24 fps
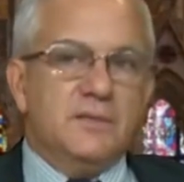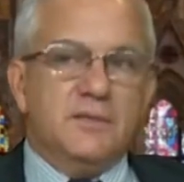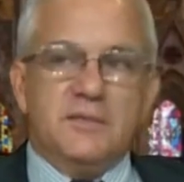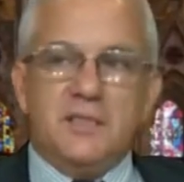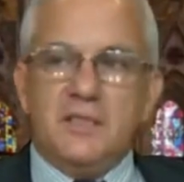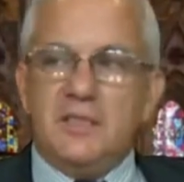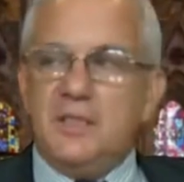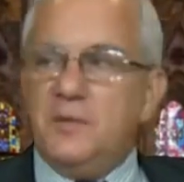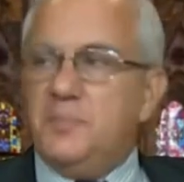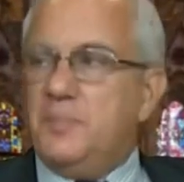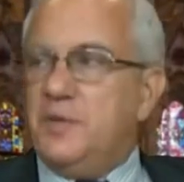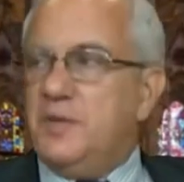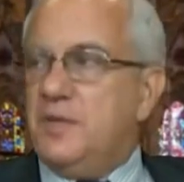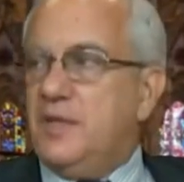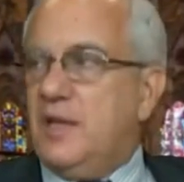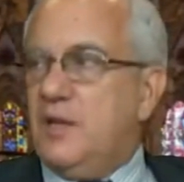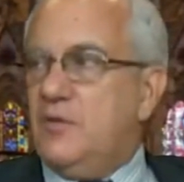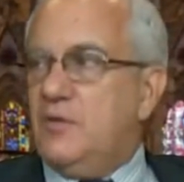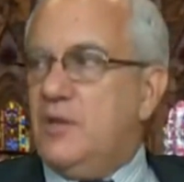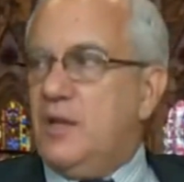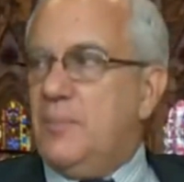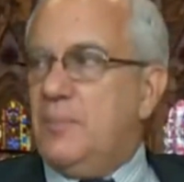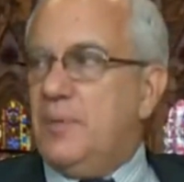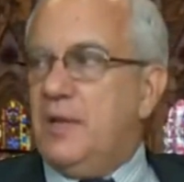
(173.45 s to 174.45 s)
Que te pinta
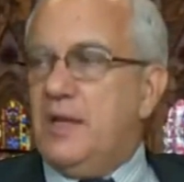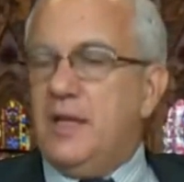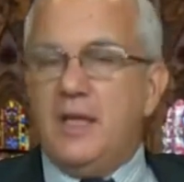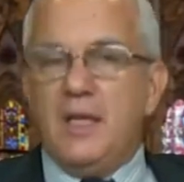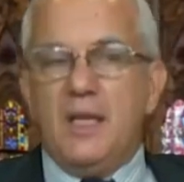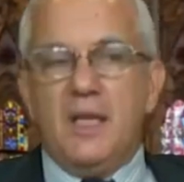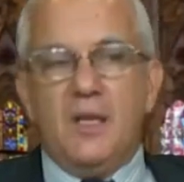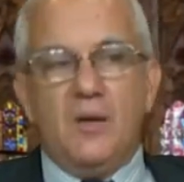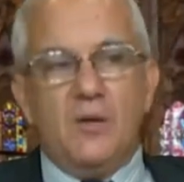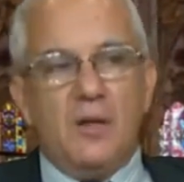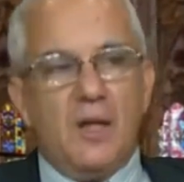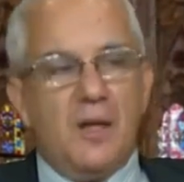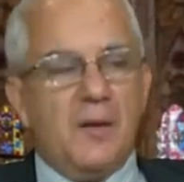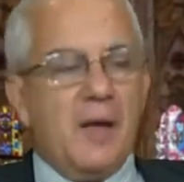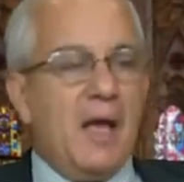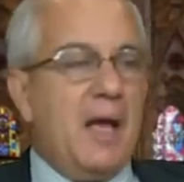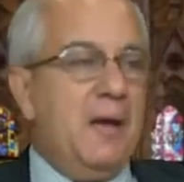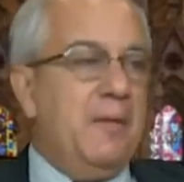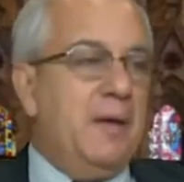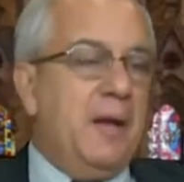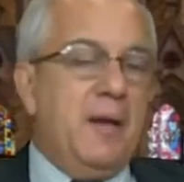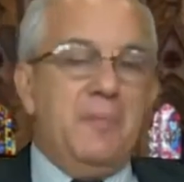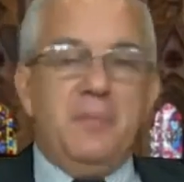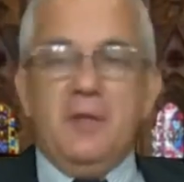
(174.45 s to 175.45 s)
alguna película.
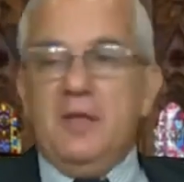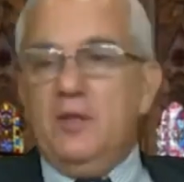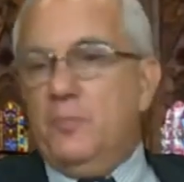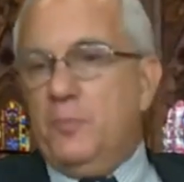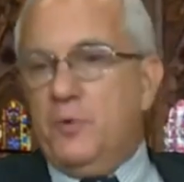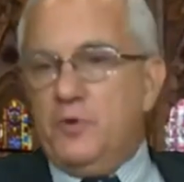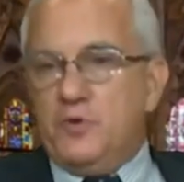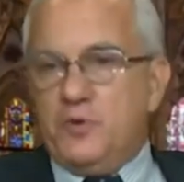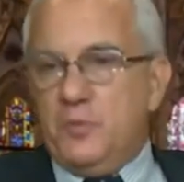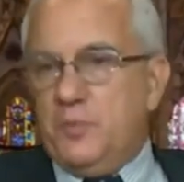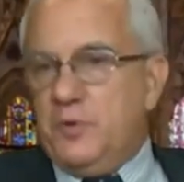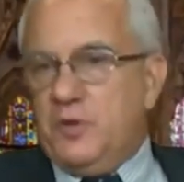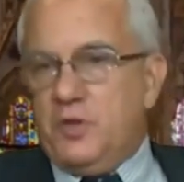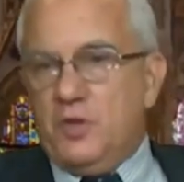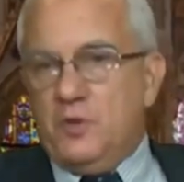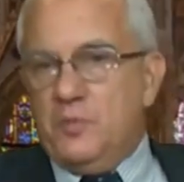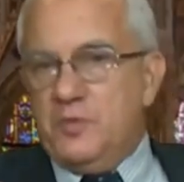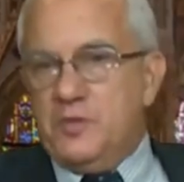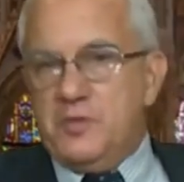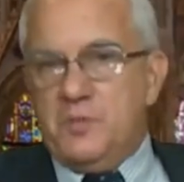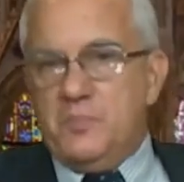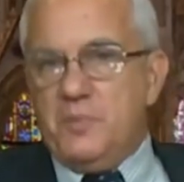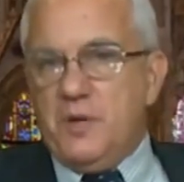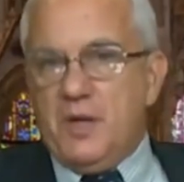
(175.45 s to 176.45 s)
Habrá habido, por supuesto, como
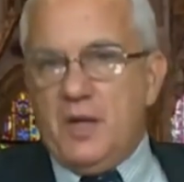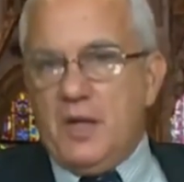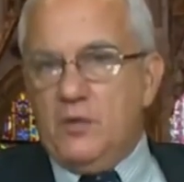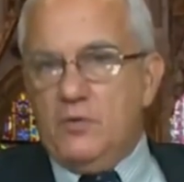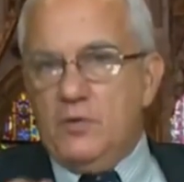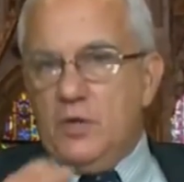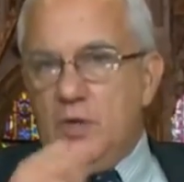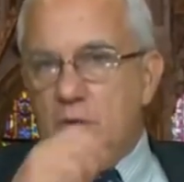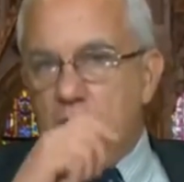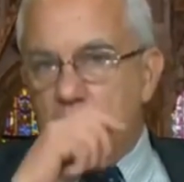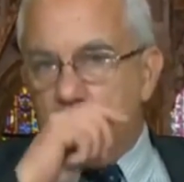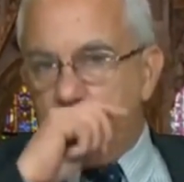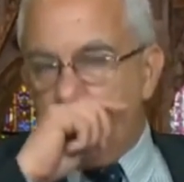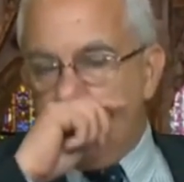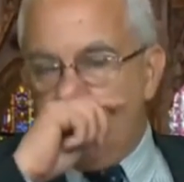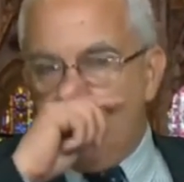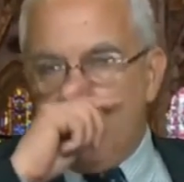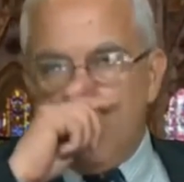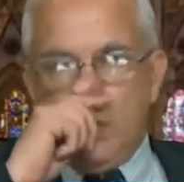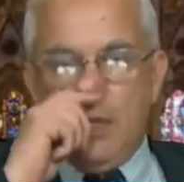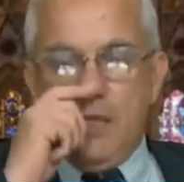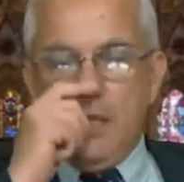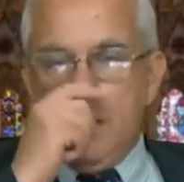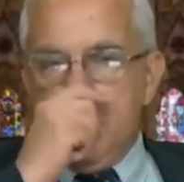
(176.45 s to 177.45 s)
siempre hay algún abuso,
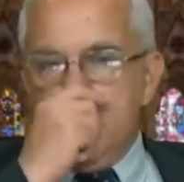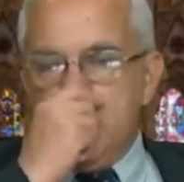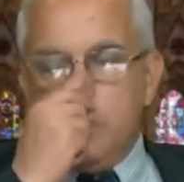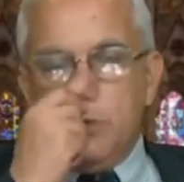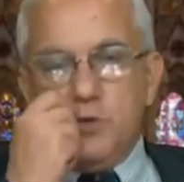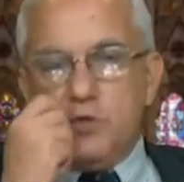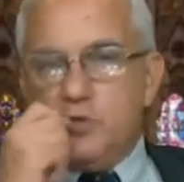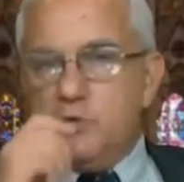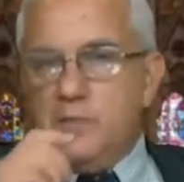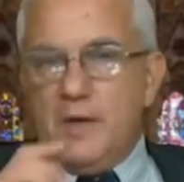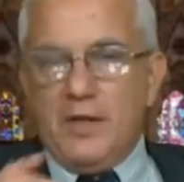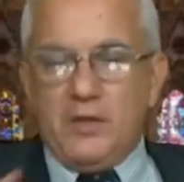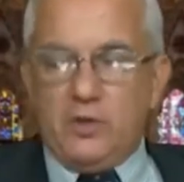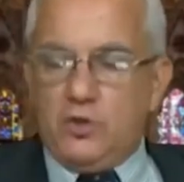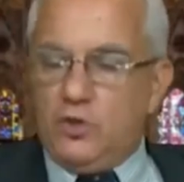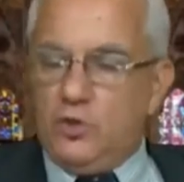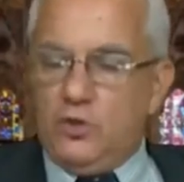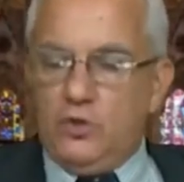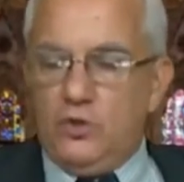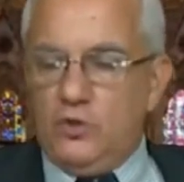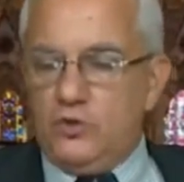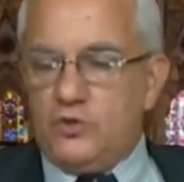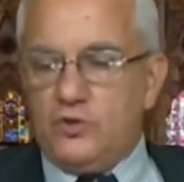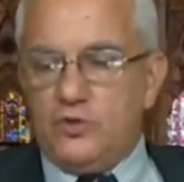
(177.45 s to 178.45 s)
pero si vos sumas
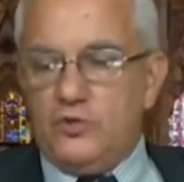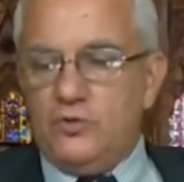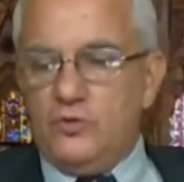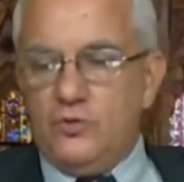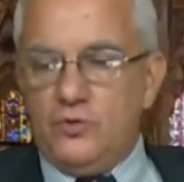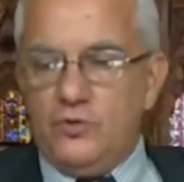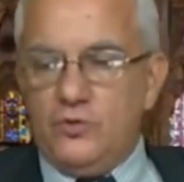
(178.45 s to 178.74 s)
todos los